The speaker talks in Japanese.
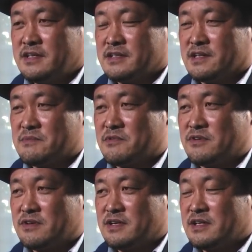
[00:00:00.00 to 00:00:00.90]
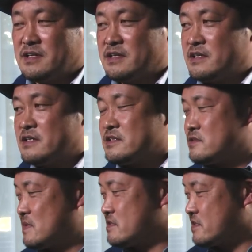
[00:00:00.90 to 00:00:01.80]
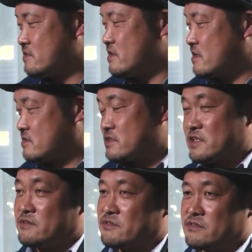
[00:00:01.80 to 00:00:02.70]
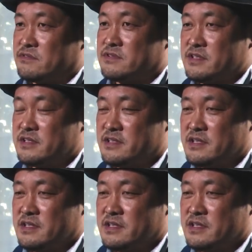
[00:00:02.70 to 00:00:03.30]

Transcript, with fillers: からもう芝居できる役者さんを呼んで